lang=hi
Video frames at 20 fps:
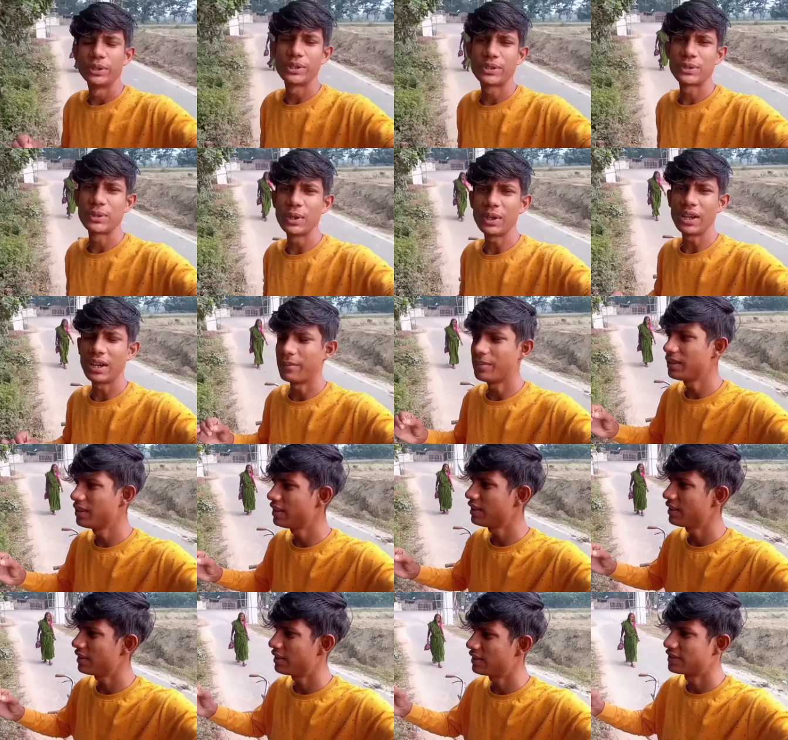तो दोस्तों अभी
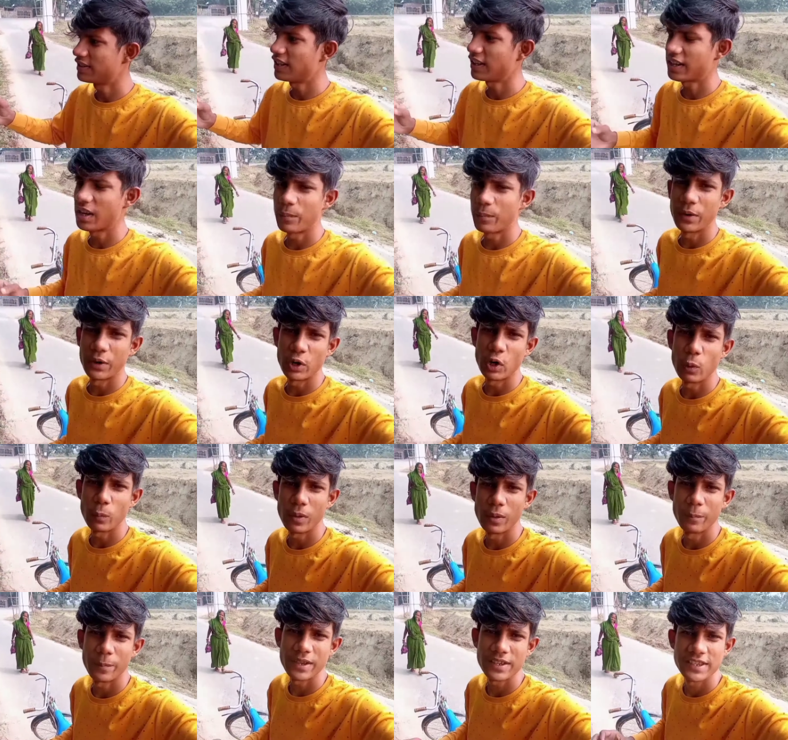जाके पेट्रोल
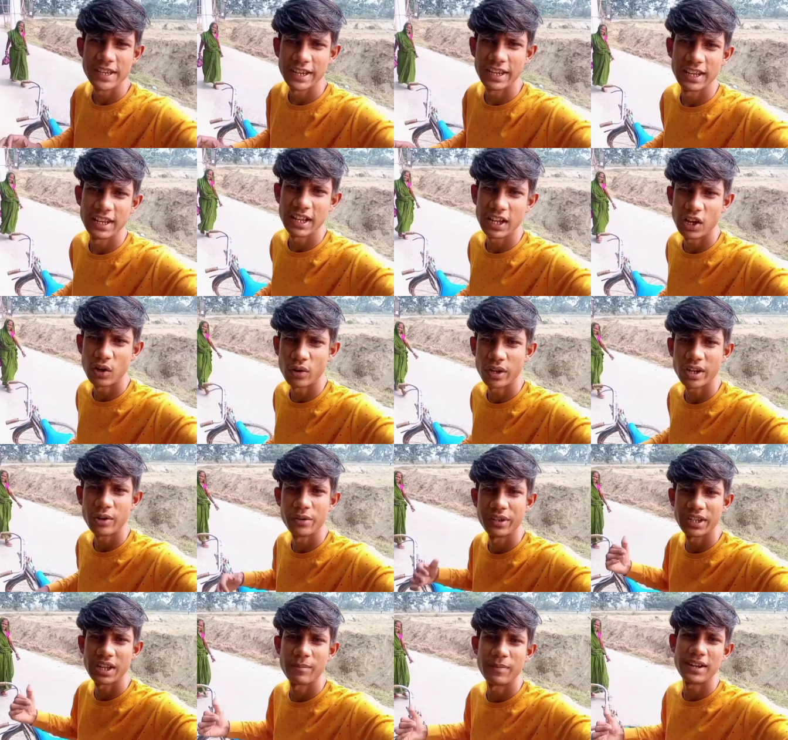पंप पे साइकिल लगाऊंगा
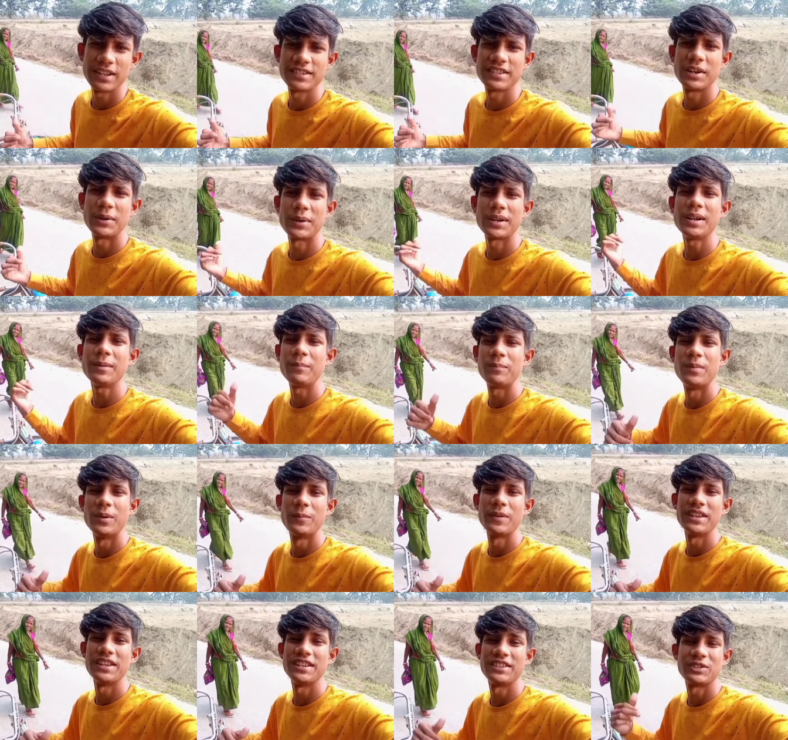उनके बाद जाऊंगा
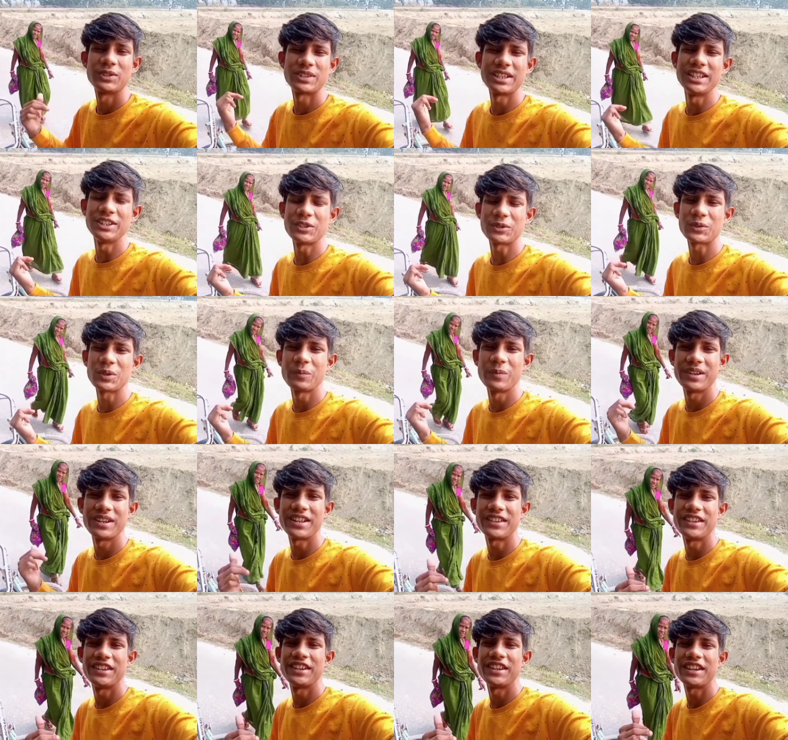पुपी तो चलिए दोस्तों
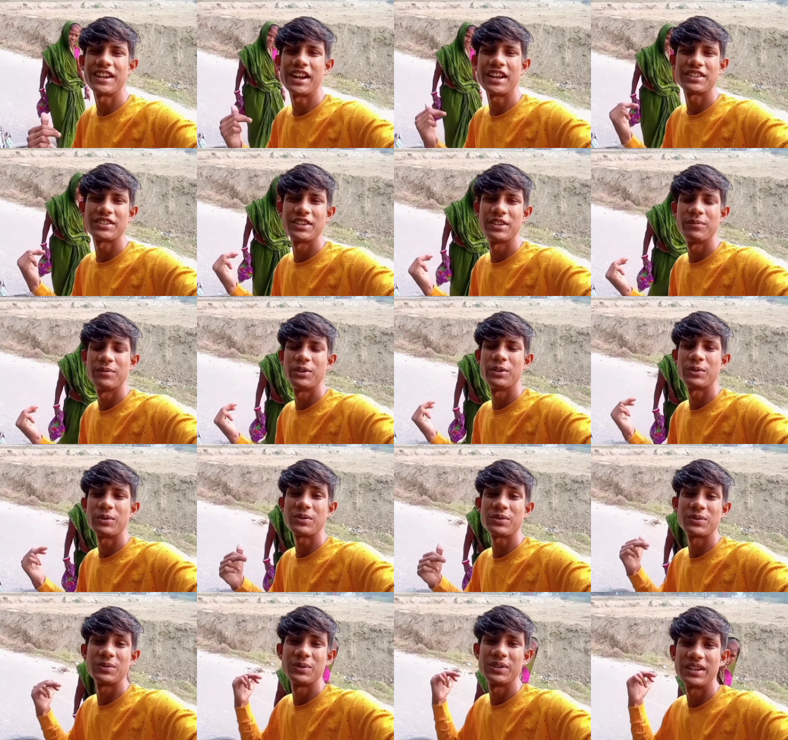बिना देरी के आज की इन वीडियो
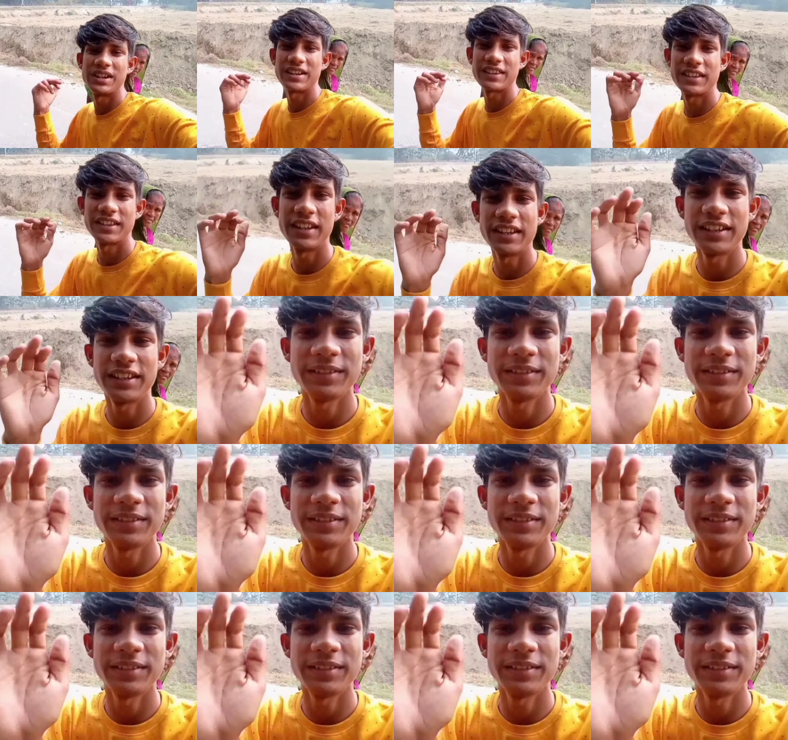को शुरू करते